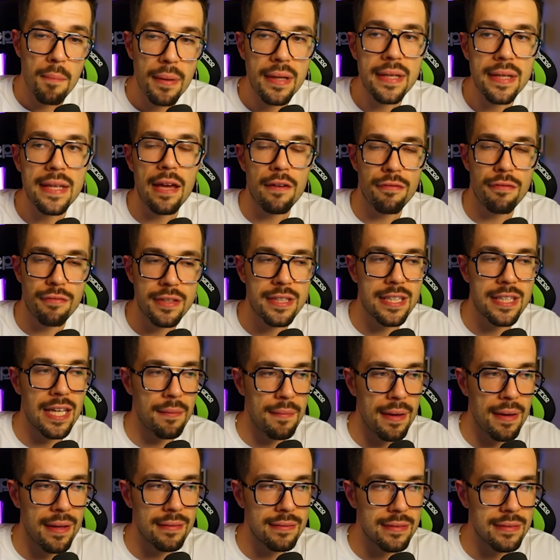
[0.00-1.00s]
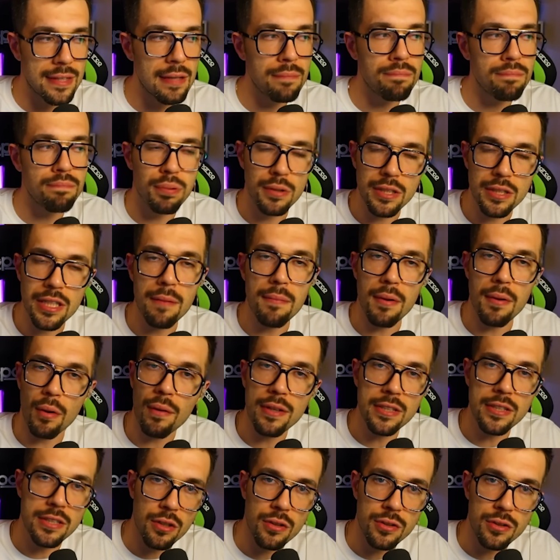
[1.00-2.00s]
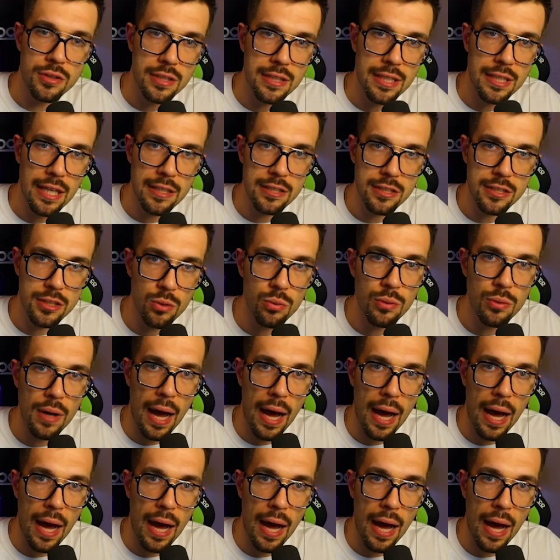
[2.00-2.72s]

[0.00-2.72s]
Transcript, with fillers: perché effettivamente potrebbe quasi rosicchiarsi un